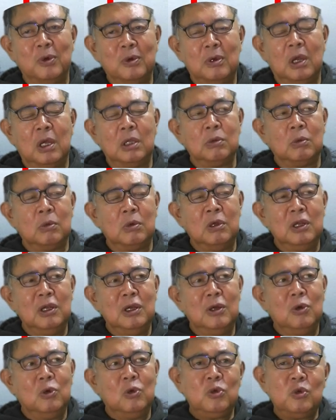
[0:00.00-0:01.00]
あの、
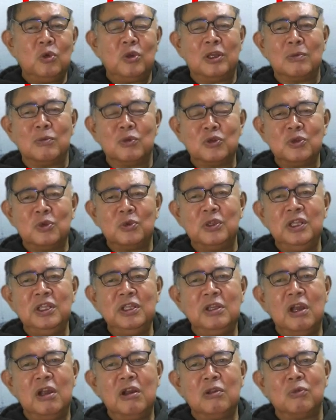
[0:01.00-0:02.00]
オードリーがもちろん人
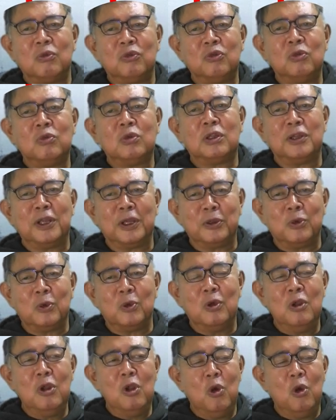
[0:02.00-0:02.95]
気あるのもそうなんだけど、